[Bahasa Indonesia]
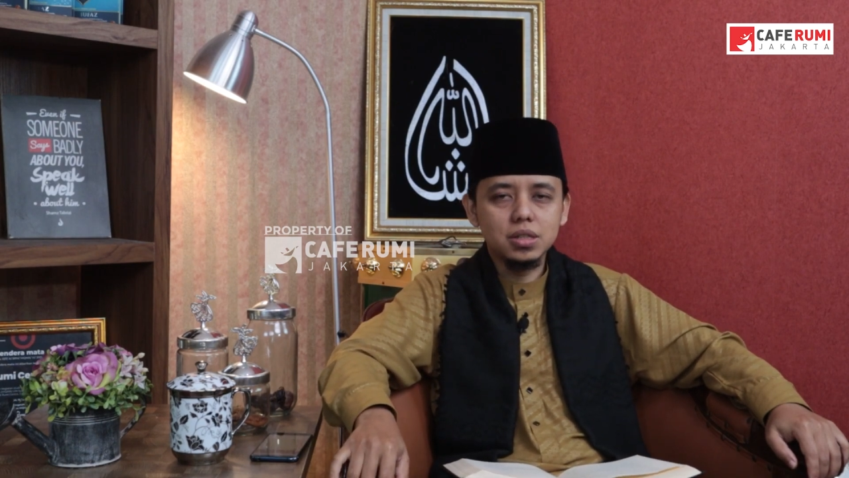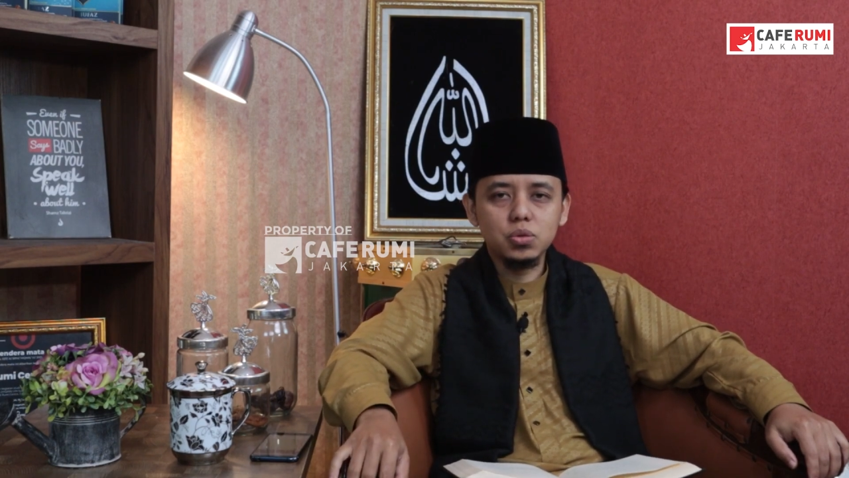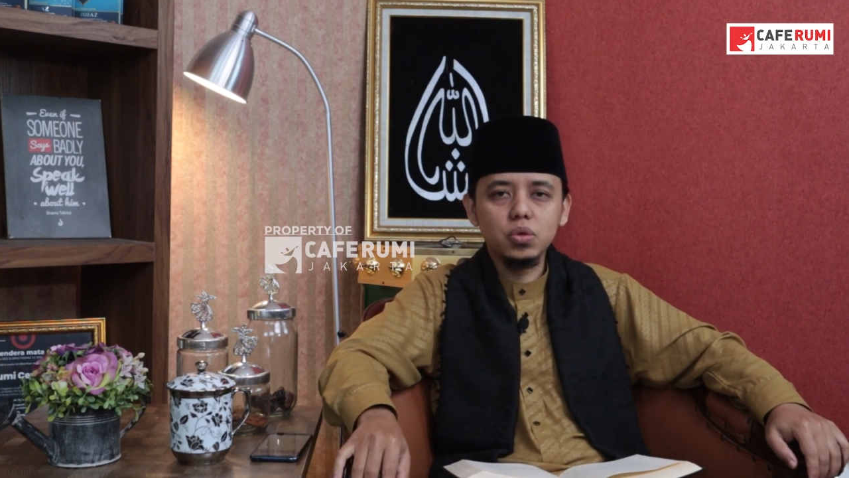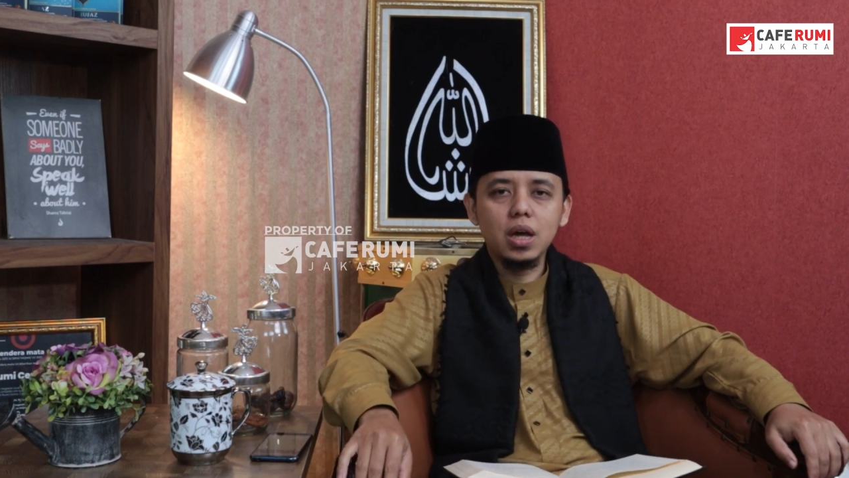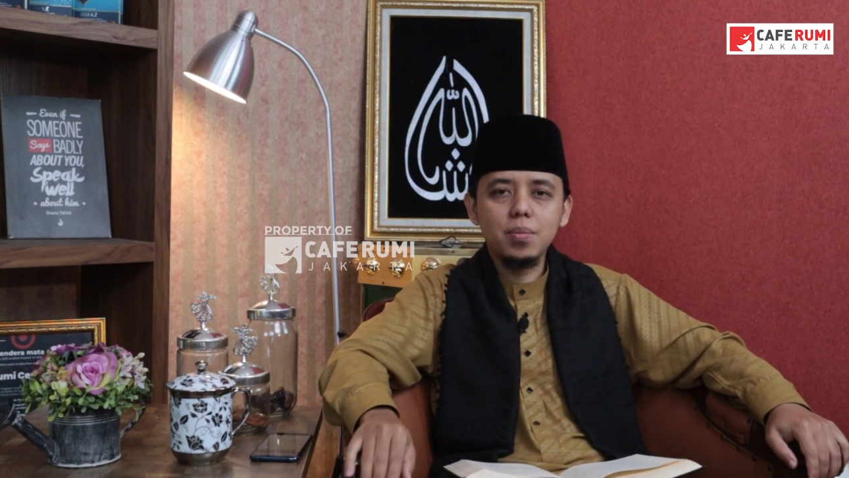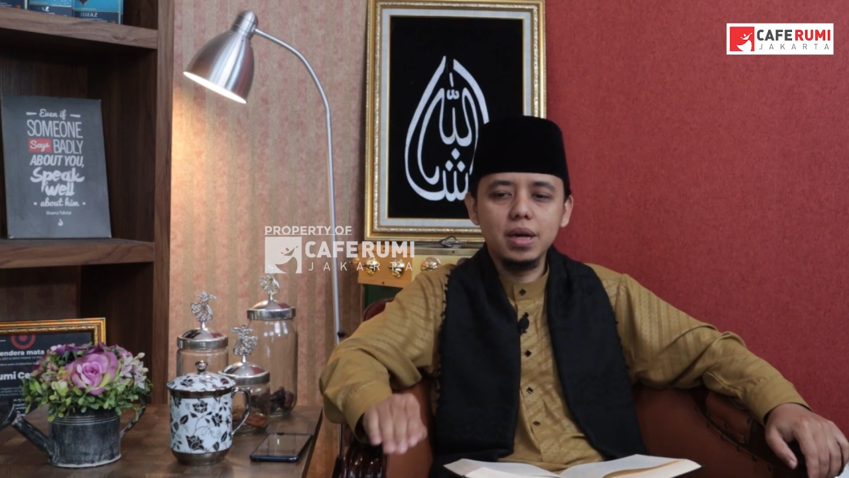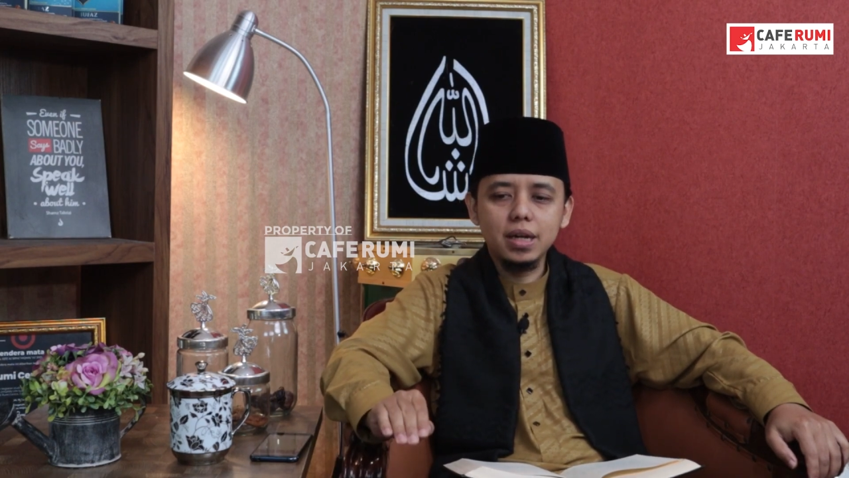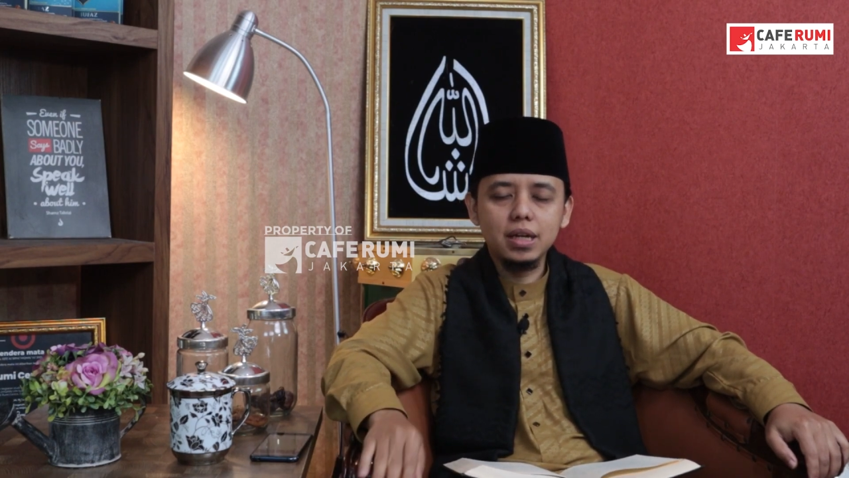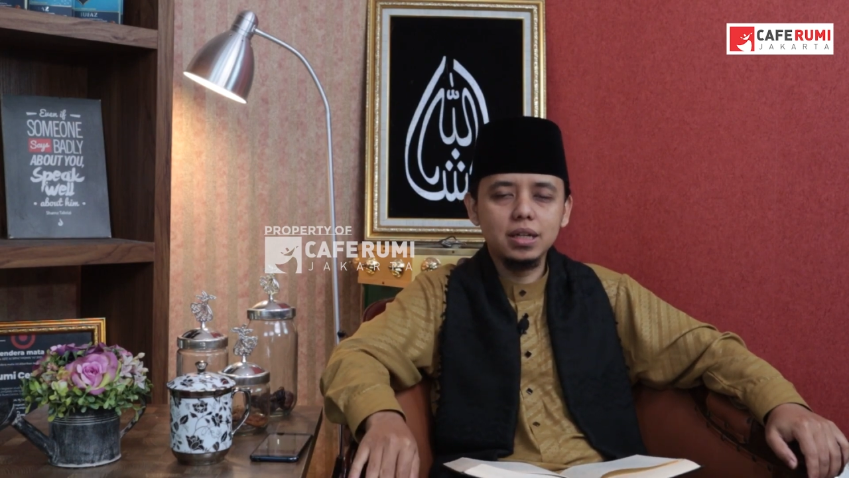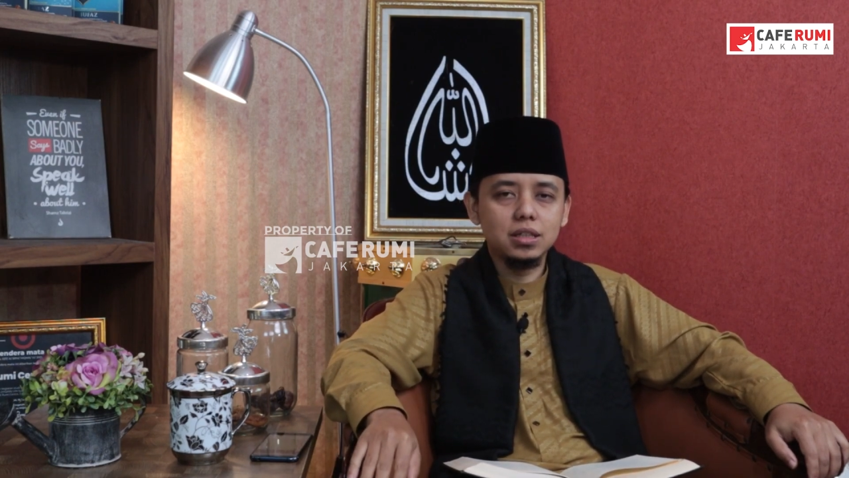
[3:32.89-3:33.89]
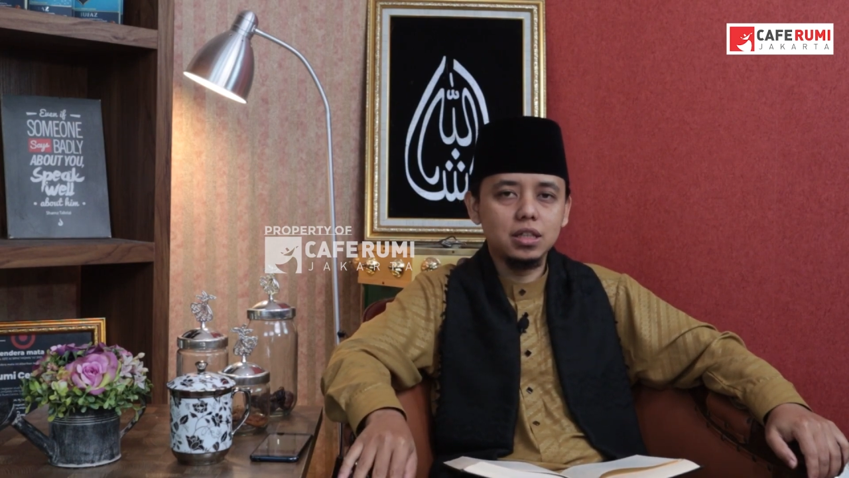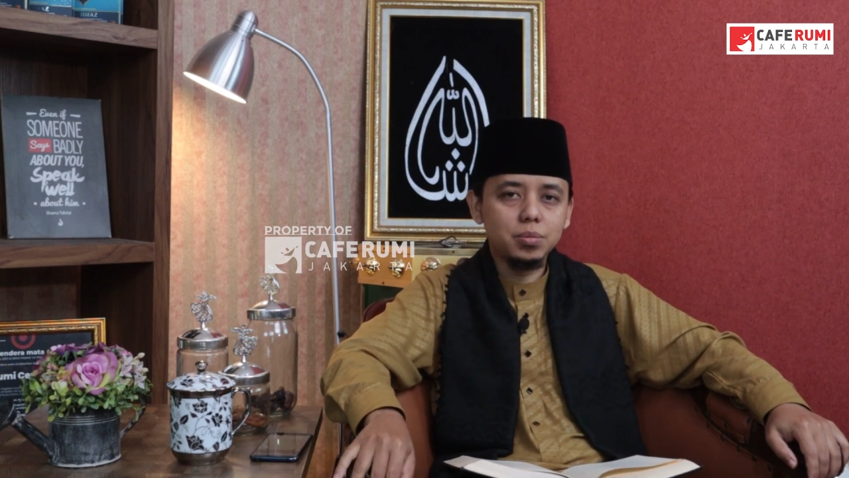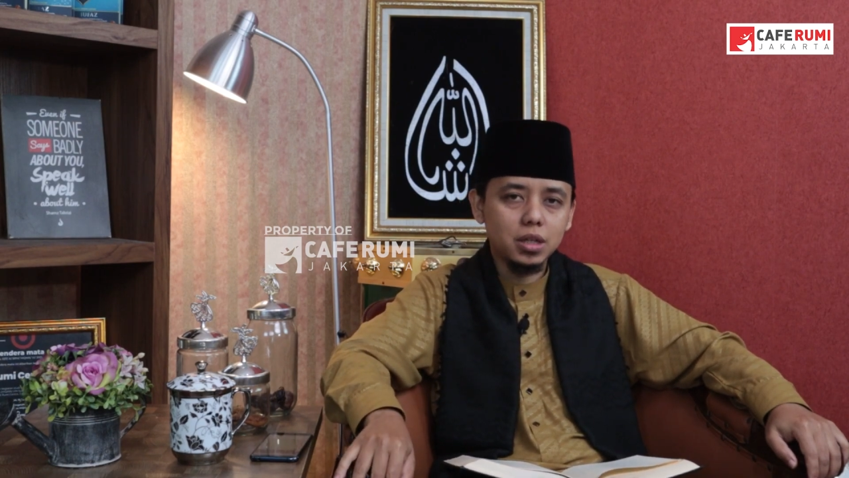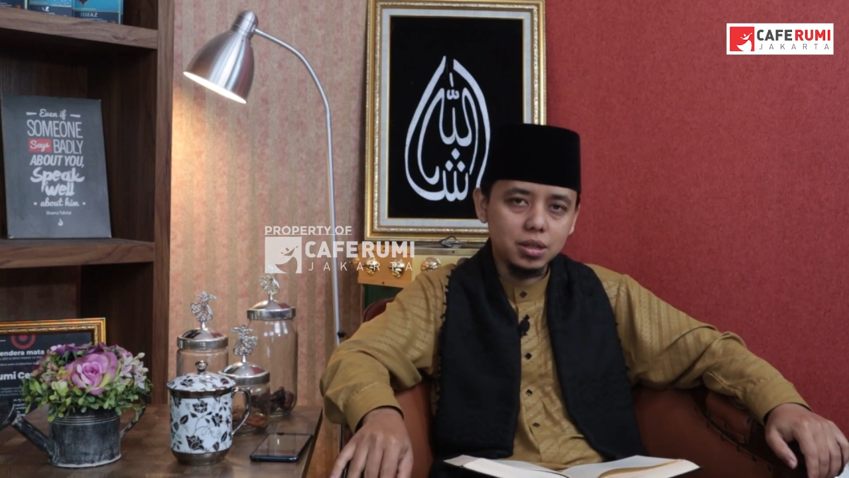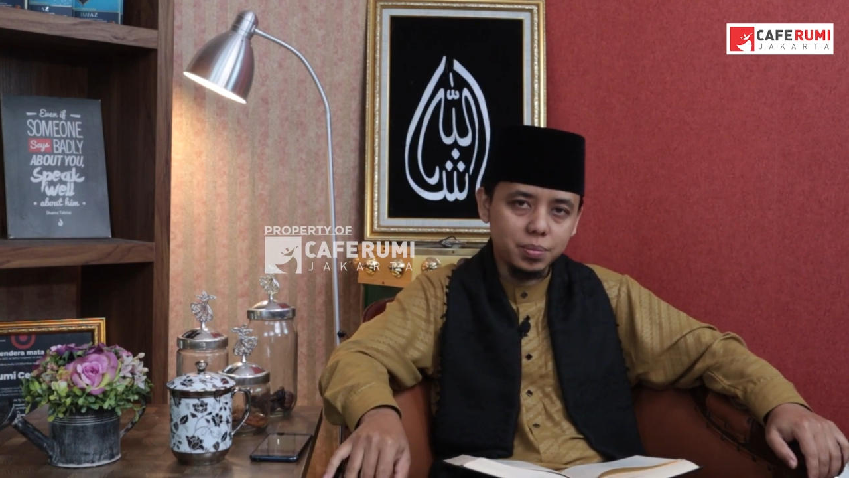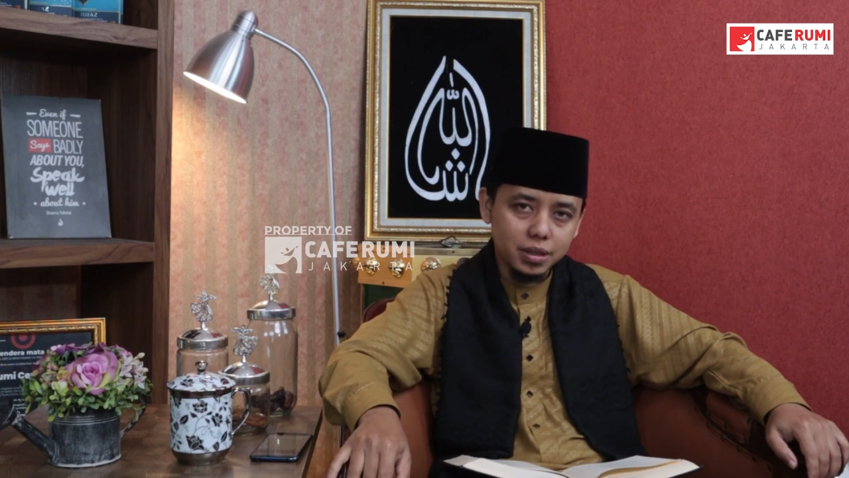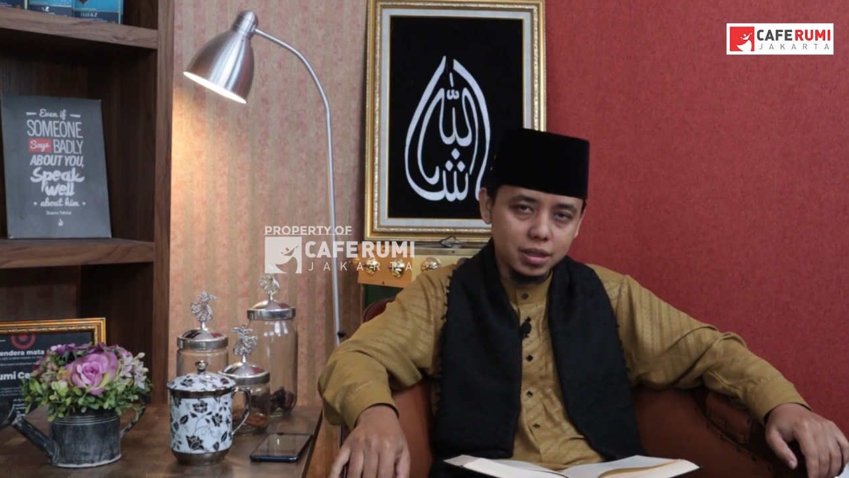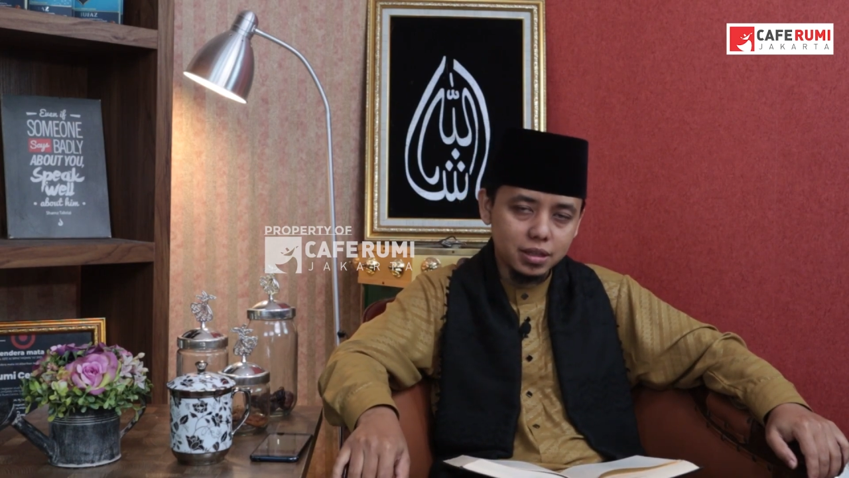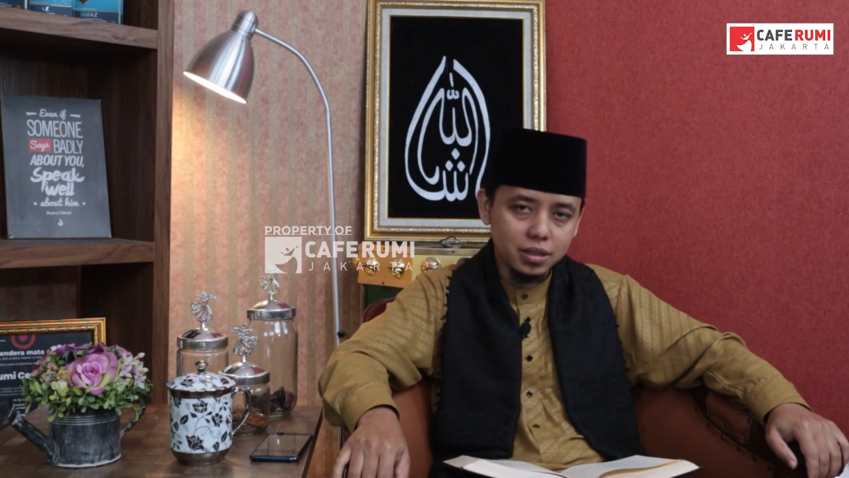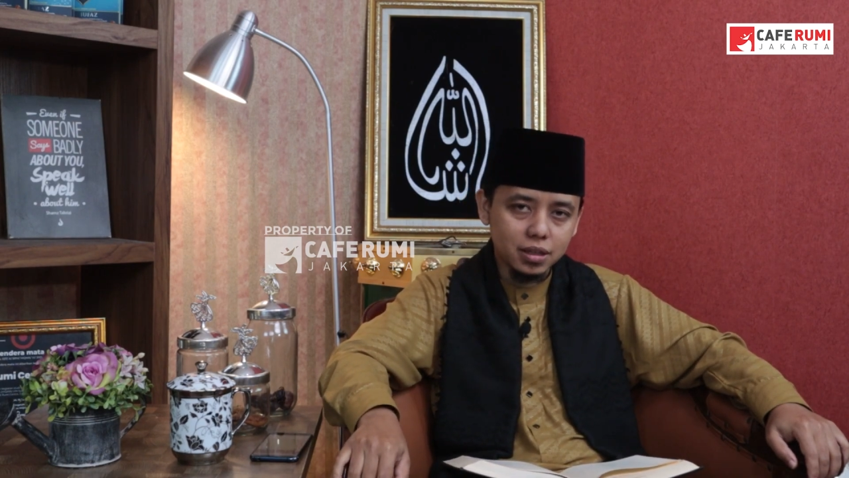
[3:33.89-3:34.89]
sesuai amanah dititipkan
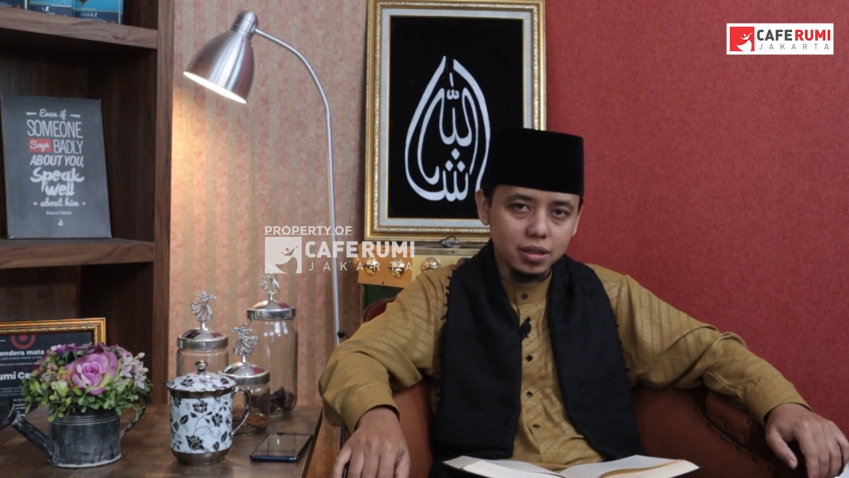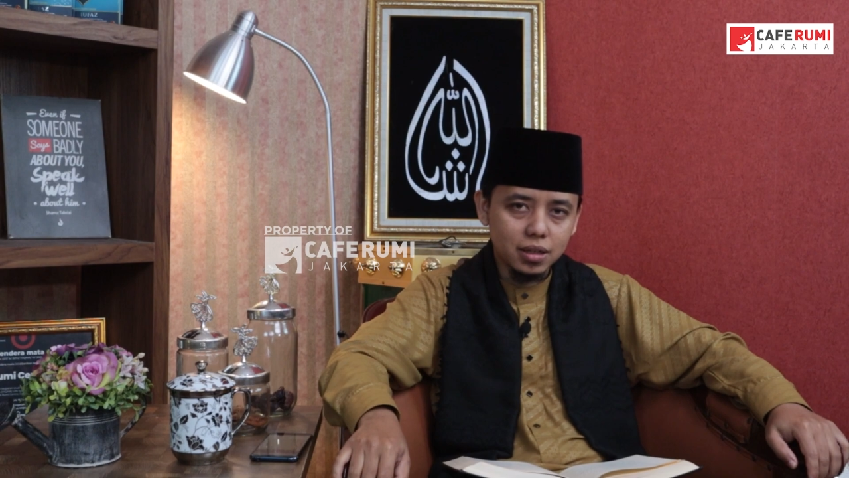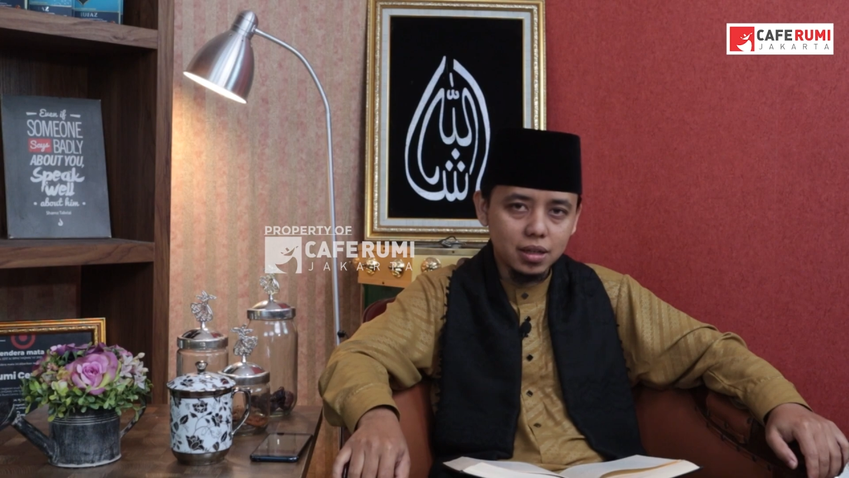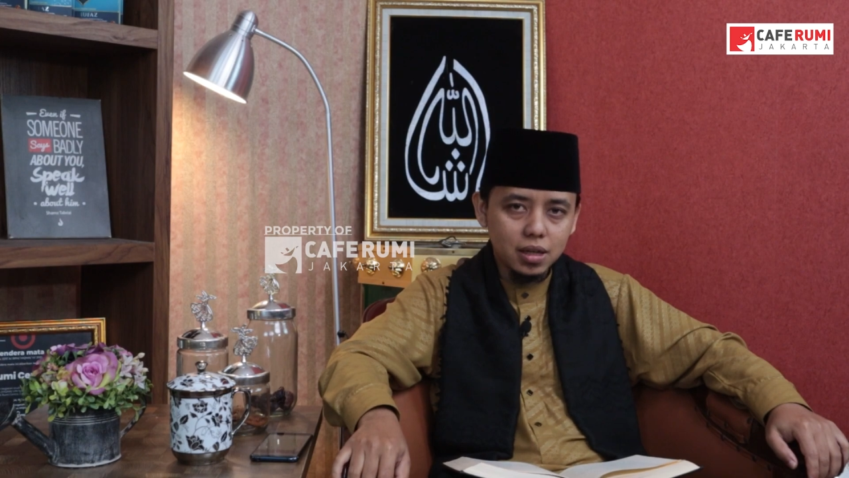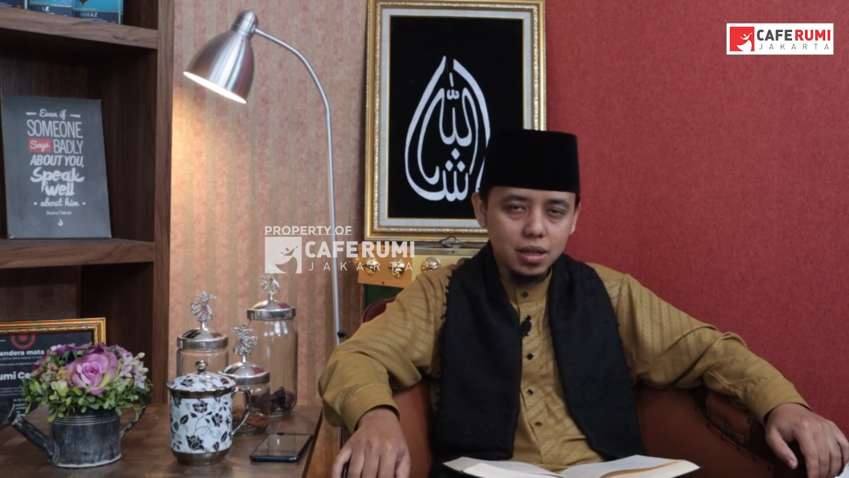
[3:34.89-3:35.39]
kepada dia.